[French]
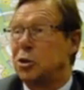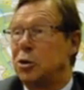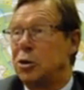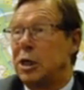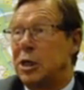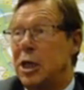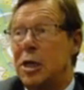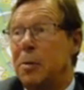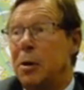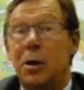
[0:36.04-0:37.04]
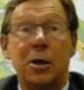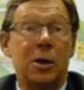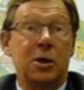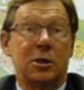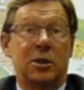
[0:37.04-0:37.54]
je l'équilibre,
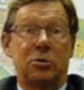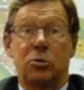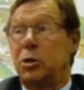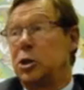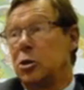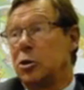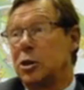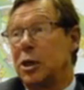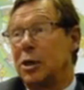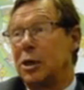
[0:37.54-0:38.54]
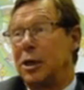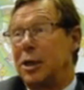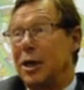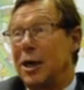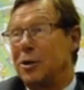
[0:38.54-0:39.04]
si on lui change
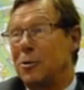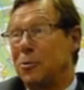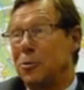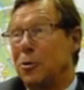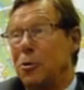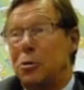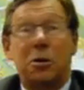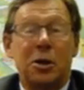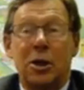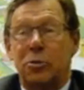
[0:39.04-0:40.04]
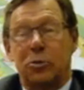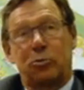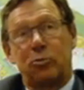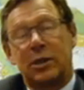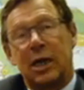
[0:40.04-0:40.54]
les, règles en cours de route.
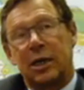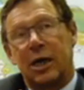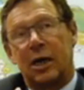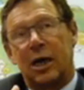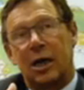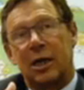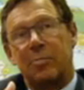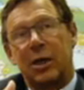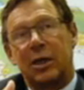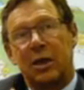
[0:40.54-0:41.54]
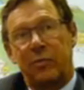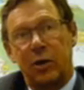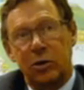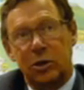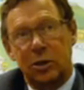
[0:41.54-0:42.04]
Donc tout ça crée un, climat de
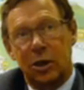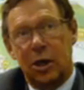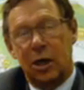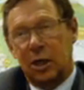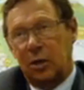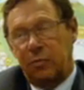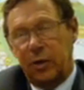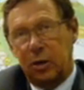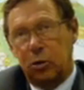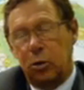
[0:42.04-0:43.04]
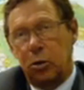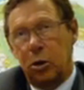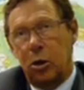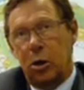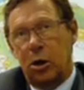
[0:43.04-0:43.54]
défiance qui fait
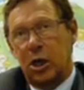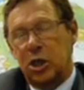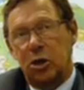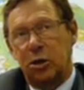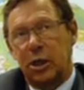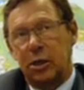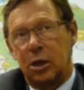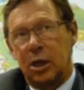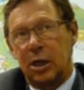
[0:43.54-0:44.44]
que les gens,